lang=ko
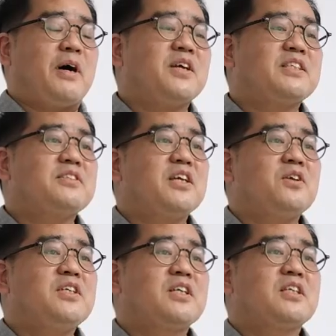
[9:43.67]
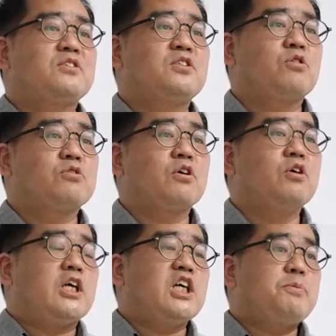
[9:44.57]
마련하실 때 이런 얘기를 하시더라고요.
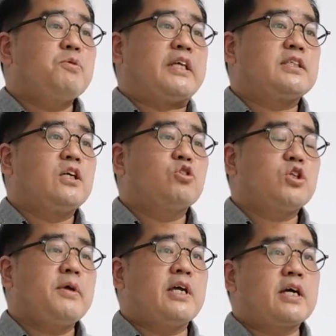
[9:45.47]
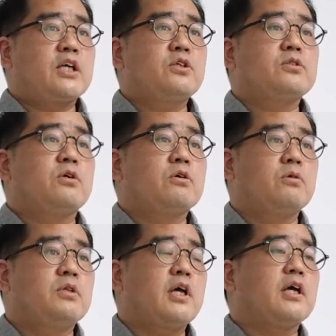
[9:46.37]
재능기부 받자라고 처음에 이야기를 하셨어요.
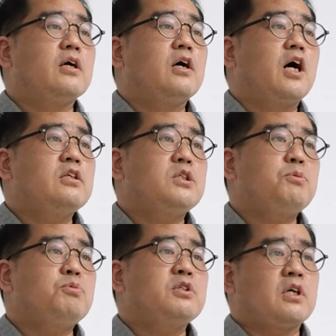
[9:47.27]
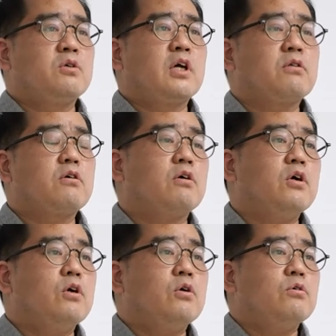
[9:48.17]
그런데 한 시민분이 딱 일어나서
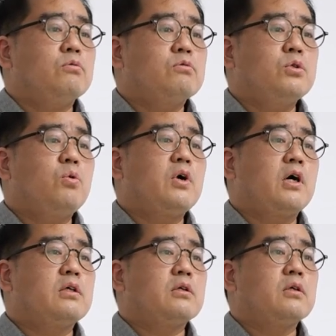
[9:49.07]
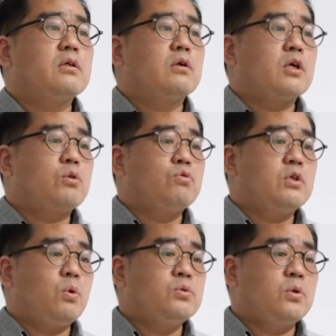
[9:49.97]
어, 그동안 계속
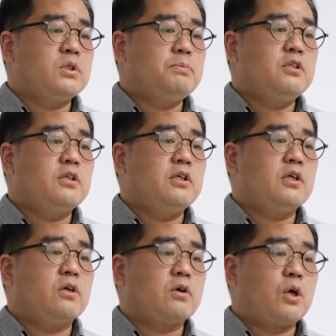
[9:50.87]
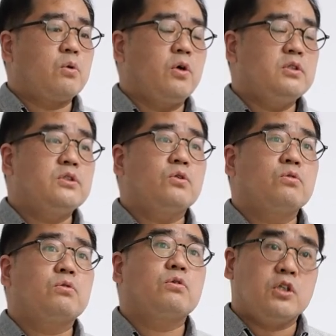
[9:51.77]
우리 동료 시민들이 계속
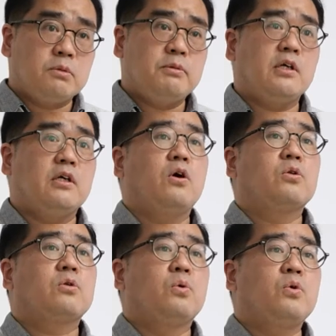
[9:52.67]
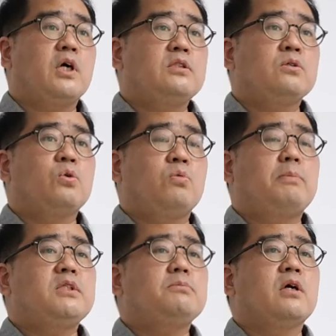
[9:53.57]
헌신적으로 열심히 어떤 노력하시는 건
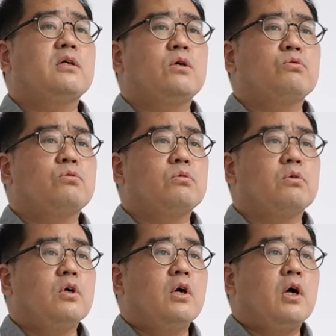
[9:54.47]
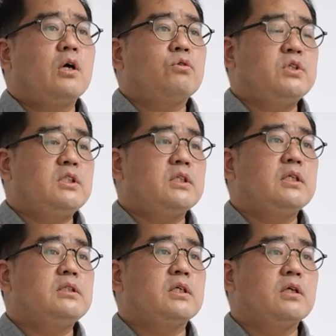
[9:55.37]
고맙지만 그래도 한 두세
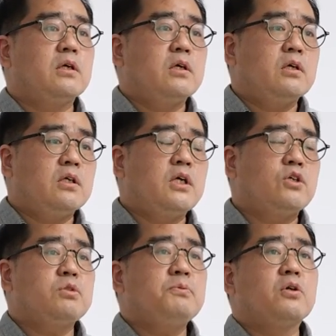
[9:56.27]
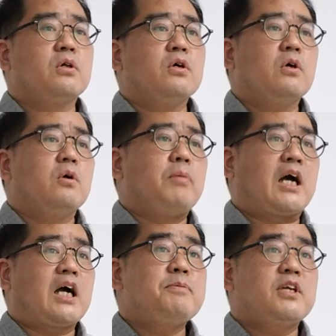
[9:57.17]
시간씩 일을 해주시면
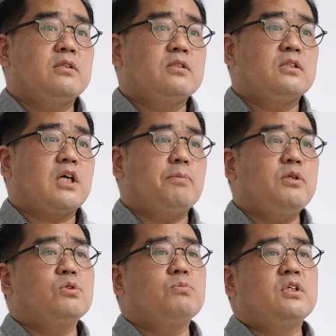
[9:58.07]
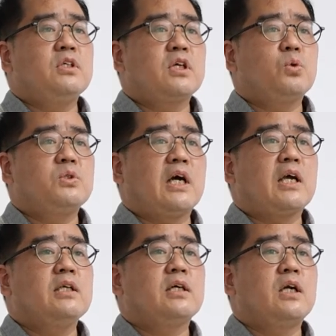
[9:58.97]
밥값이라든지 차비는 좀 드리는 게 좋지
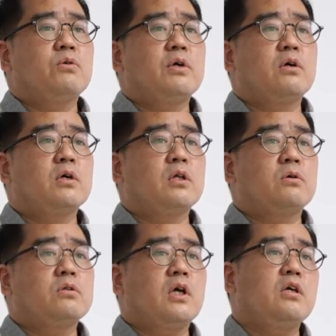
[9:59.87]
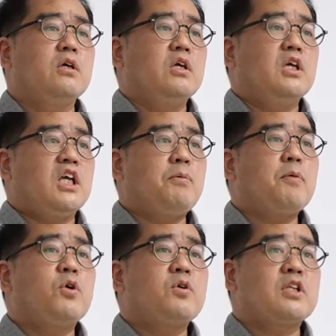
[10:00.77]
않겠냐라고 해요. 그랬더니 한
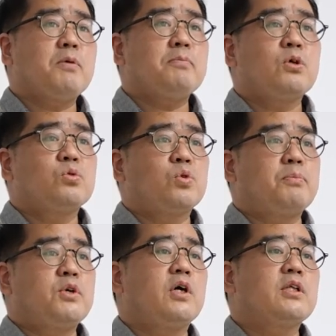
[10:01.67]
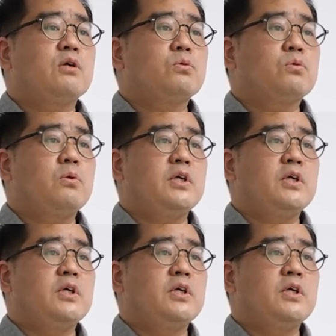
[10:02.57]
200만 원, 300만 원 정도가 필요하다고 또